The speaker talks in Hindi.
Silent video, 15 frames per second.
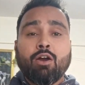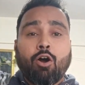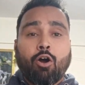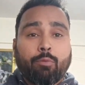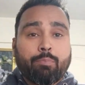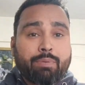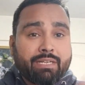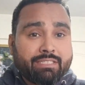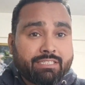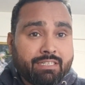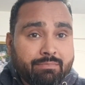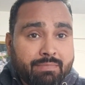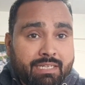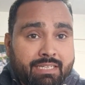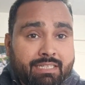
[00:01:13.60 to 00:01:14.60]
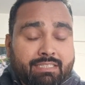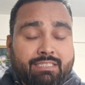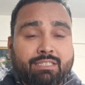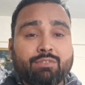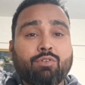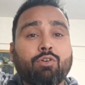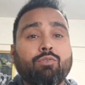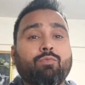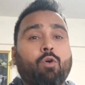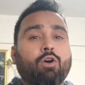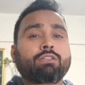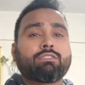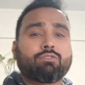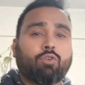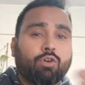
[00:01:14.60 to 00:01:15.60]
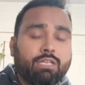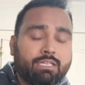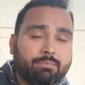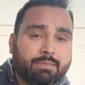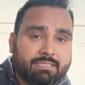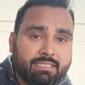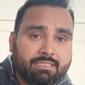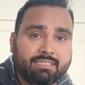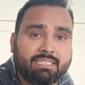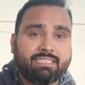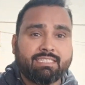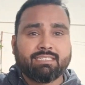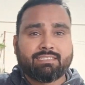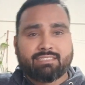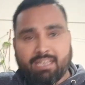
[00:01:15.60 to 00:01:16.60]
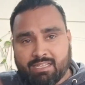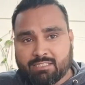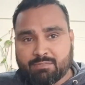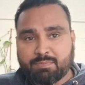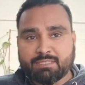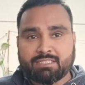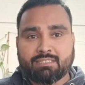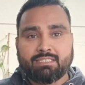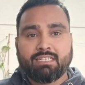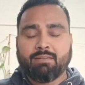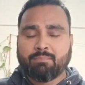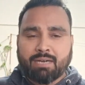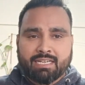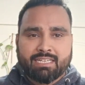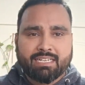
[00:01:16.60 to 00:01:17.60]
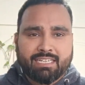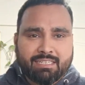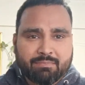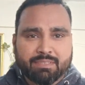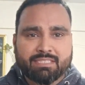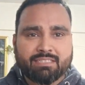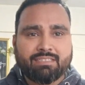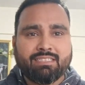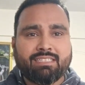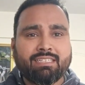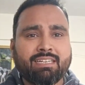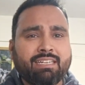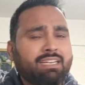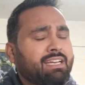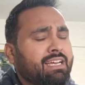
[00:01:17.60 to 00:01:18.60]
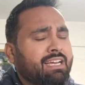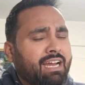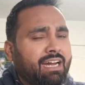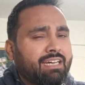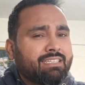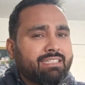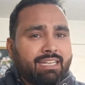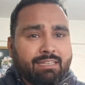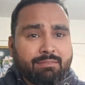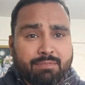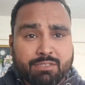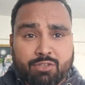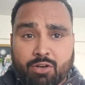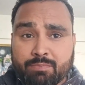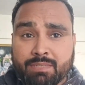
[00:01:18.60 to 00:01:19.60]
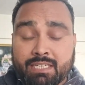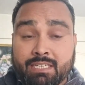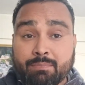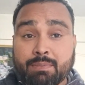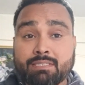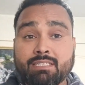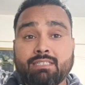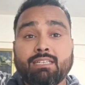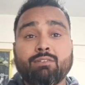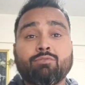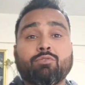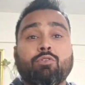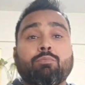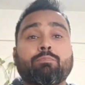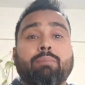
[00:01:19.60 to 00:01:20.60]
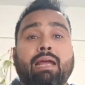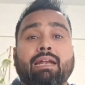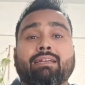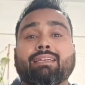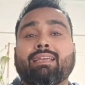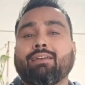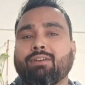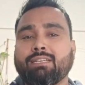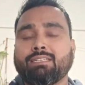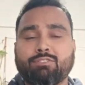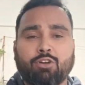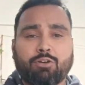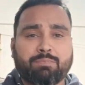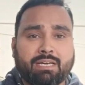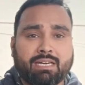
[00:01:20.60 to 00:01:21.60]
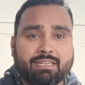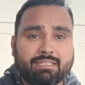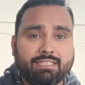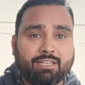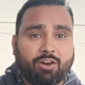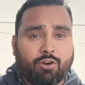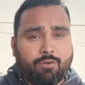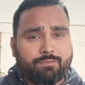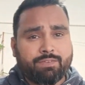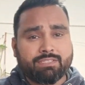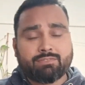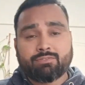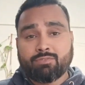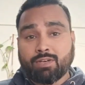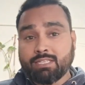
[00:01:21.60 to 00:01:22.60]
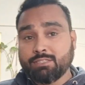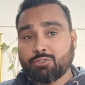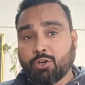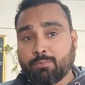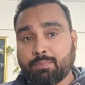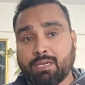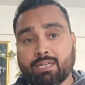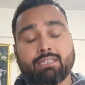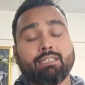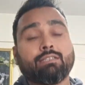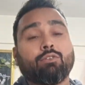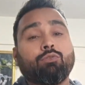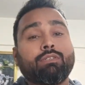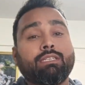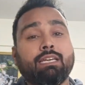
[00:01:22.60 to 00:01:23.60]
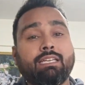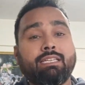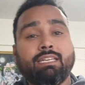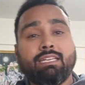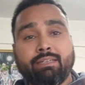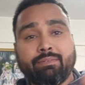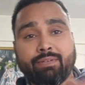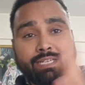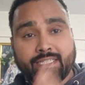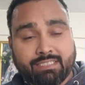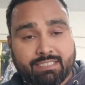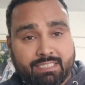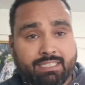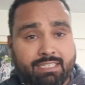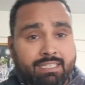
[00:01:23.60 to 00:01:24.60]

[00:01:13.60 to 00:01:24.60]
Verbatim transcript: ऑपरेशन में जिनको वॉइस कॉलिंग पसंद नहीं है सेल्स पसंद नहीं है मार्केटिंग पसंद नहीं है अदर टाइप की जॉब नहीं पसंद है उनको बैठ के वाली जॉब करनी है ऑफिस वाली जॉब करनी है तो उनके लिए ये वैकेंसी